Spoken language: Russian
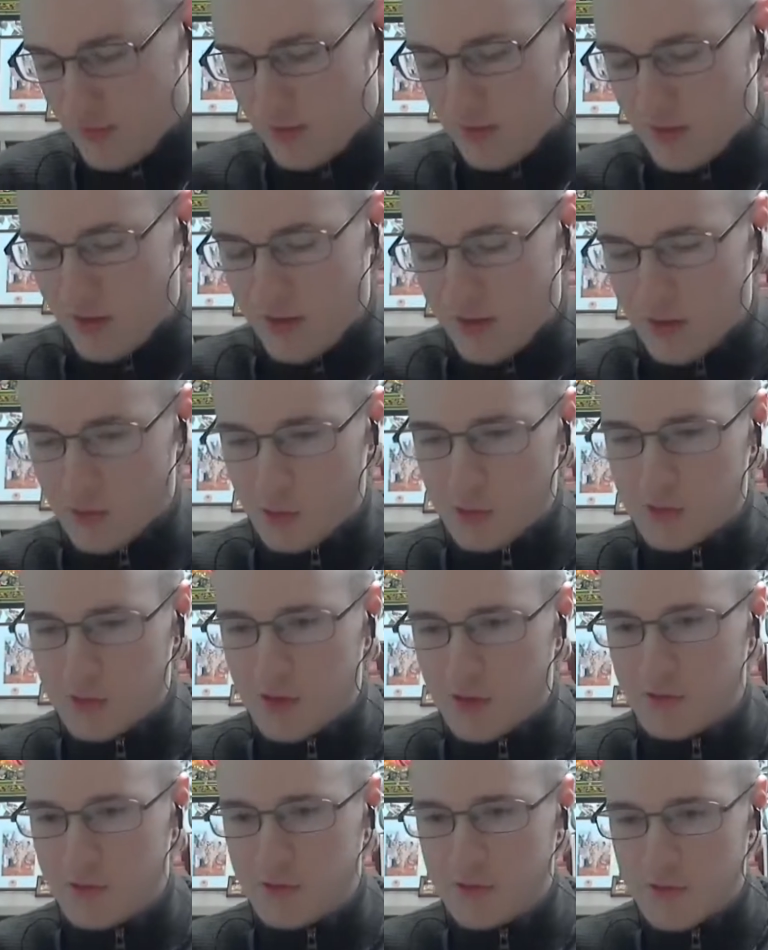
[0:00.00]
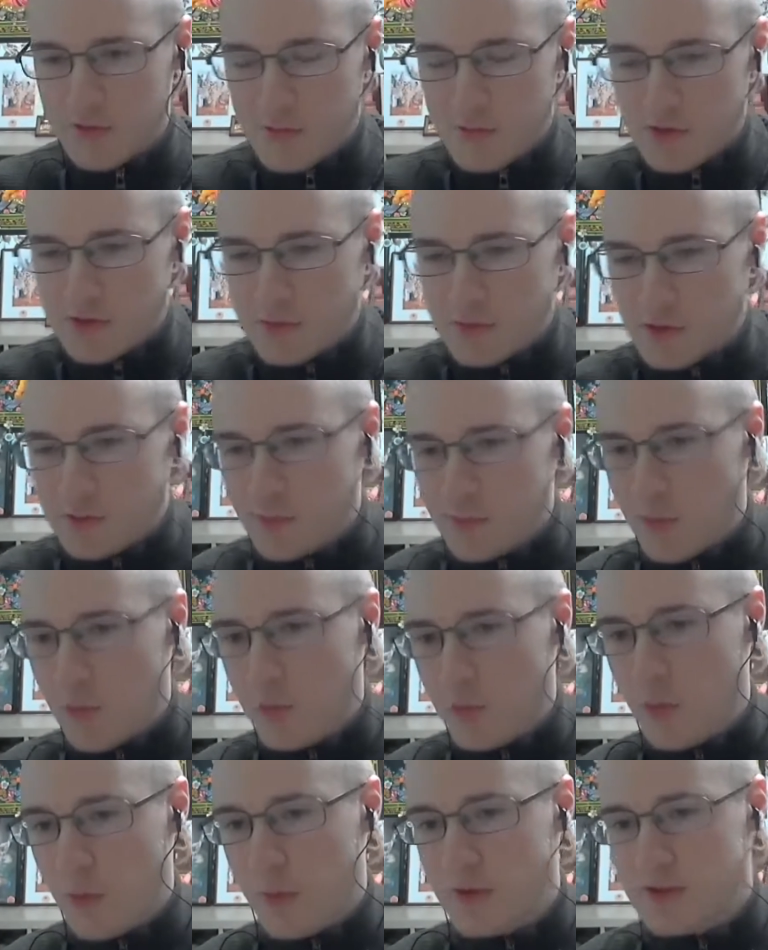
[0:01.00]
а, Гурудев вместо того, чтобы
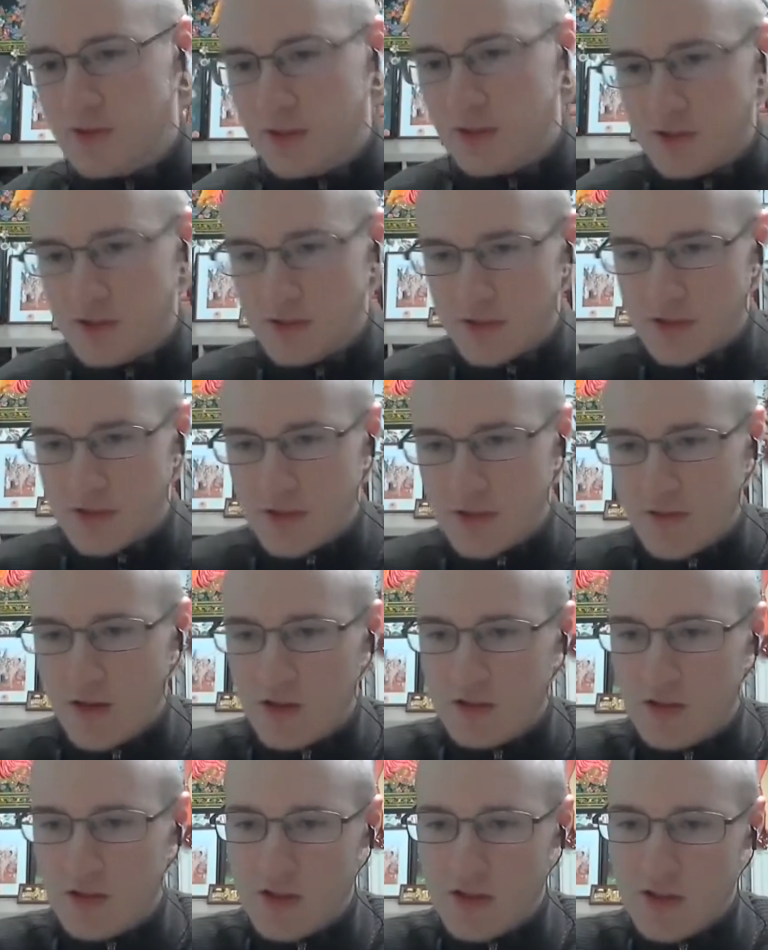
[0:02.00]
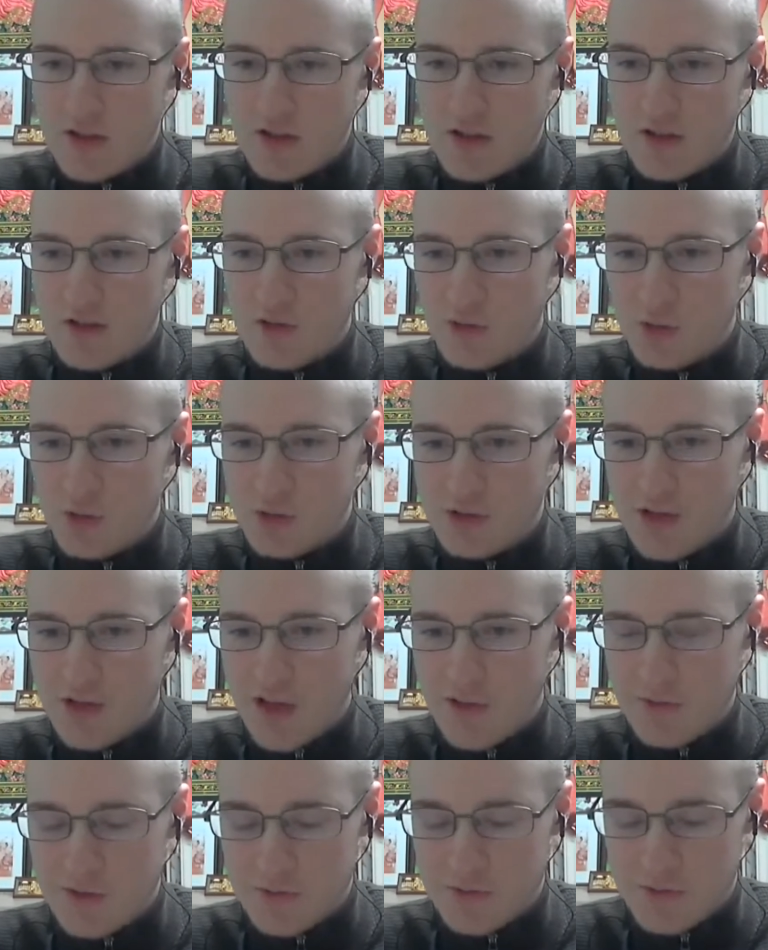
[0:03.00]
покупать сладости, давал эти деньги
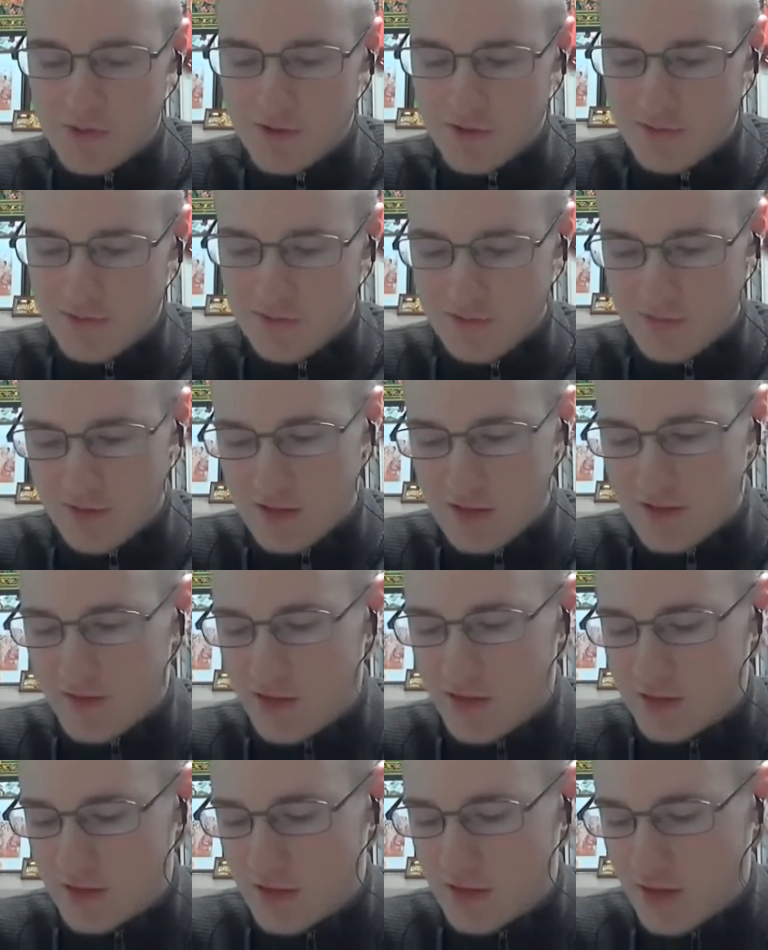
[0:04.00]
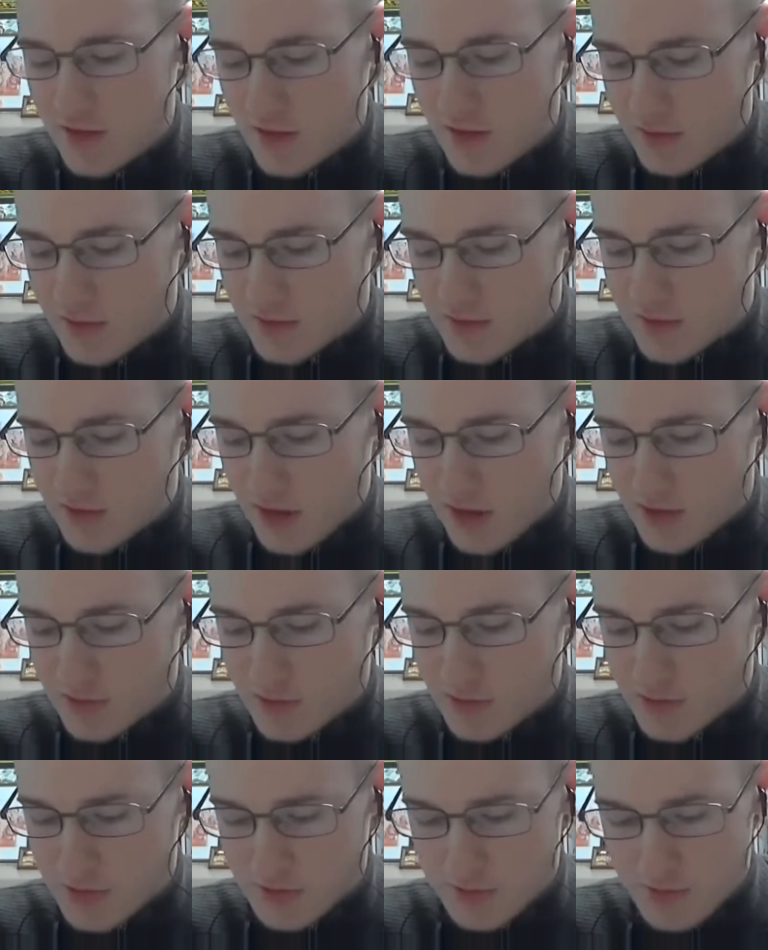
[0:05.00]
нуждающимся, давал эти деньги
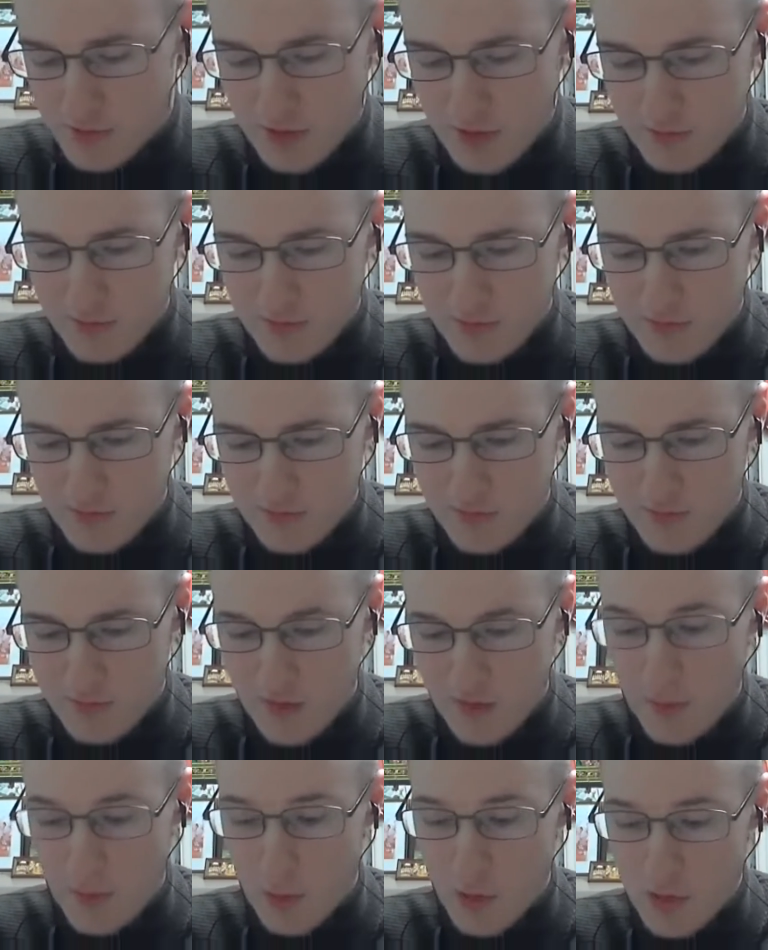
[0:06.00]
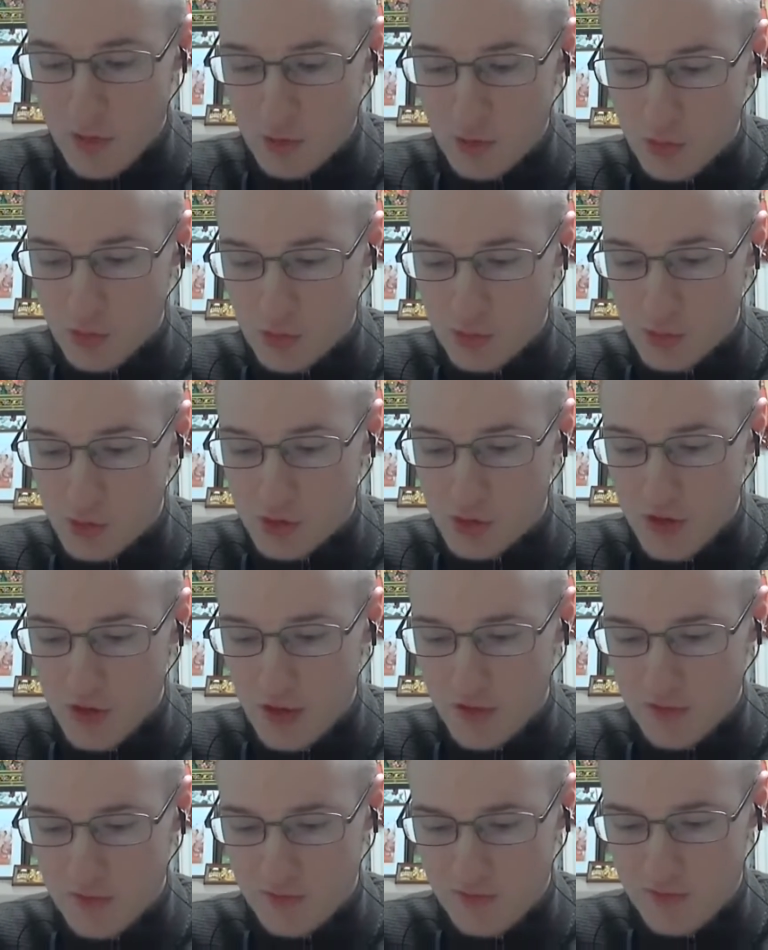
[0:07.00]
страждущим, тем, кому они
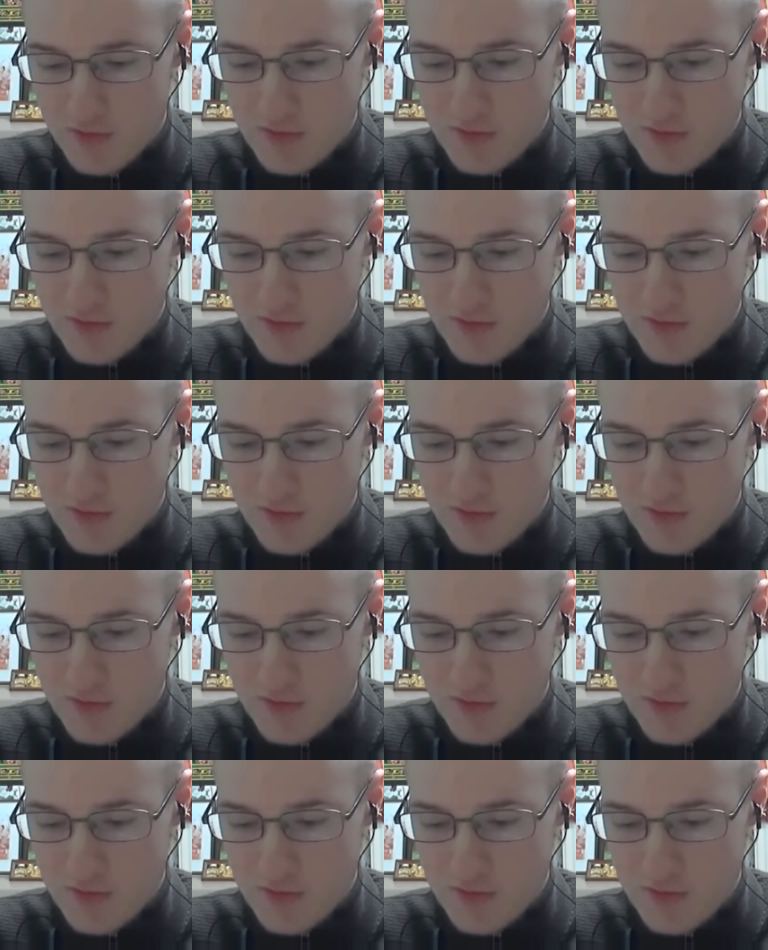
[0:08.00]
нужнее.